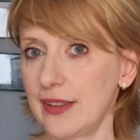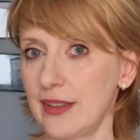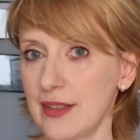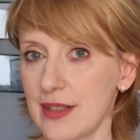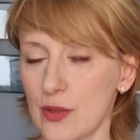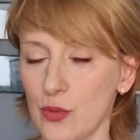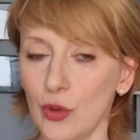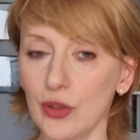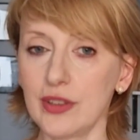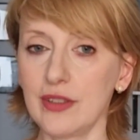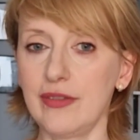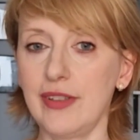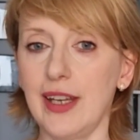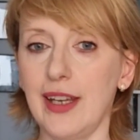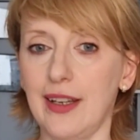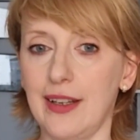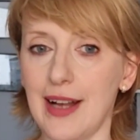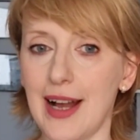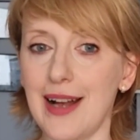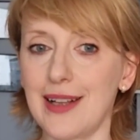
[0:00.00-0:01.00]
Tak Złoty
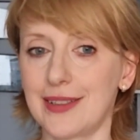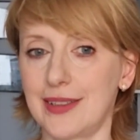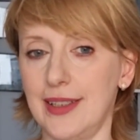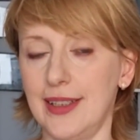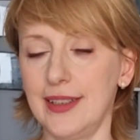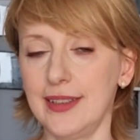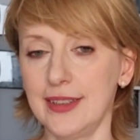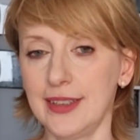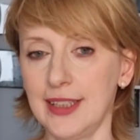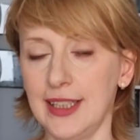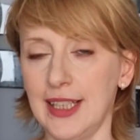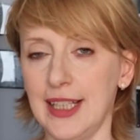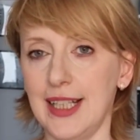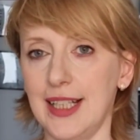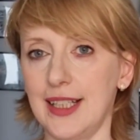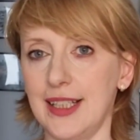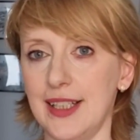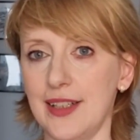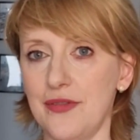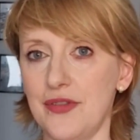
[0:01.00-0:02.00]
Wiek Aten,
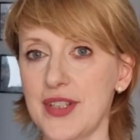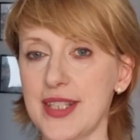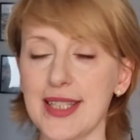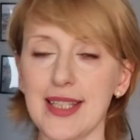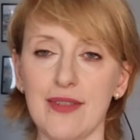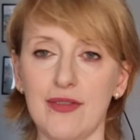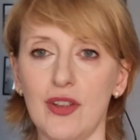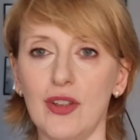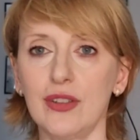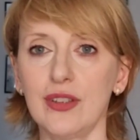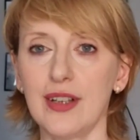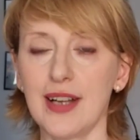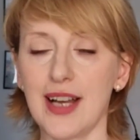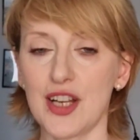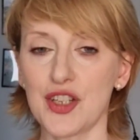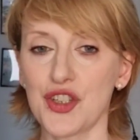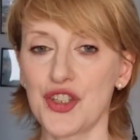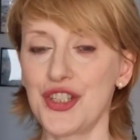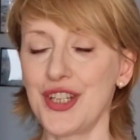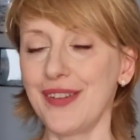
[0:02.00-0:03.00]
e, wystawiono
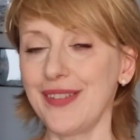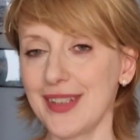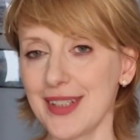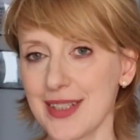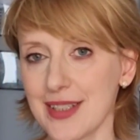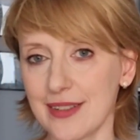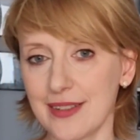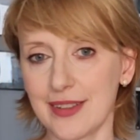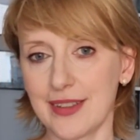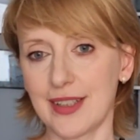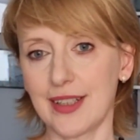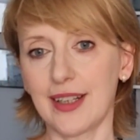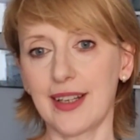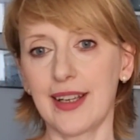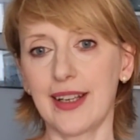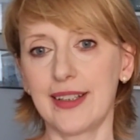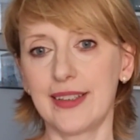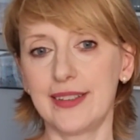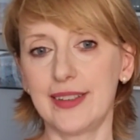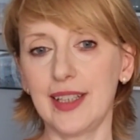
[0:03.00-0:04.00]
aż 900
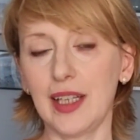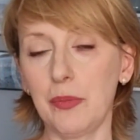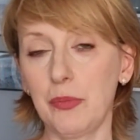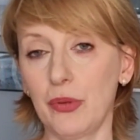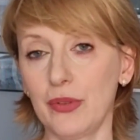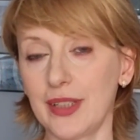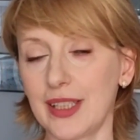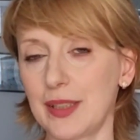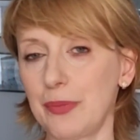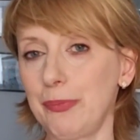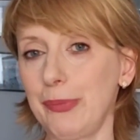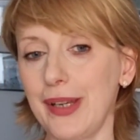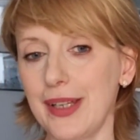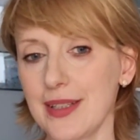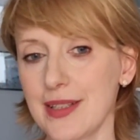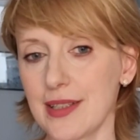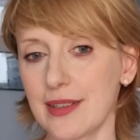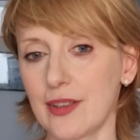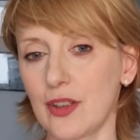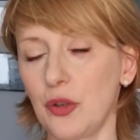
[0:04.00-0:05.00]
tragedii i ponad
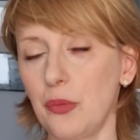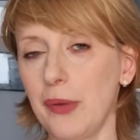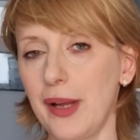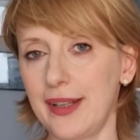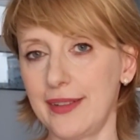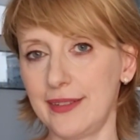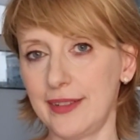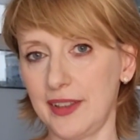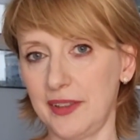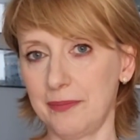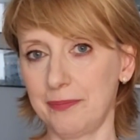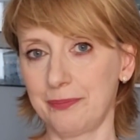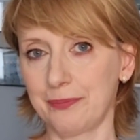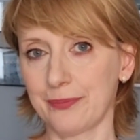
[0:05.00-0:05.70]
500 komedii.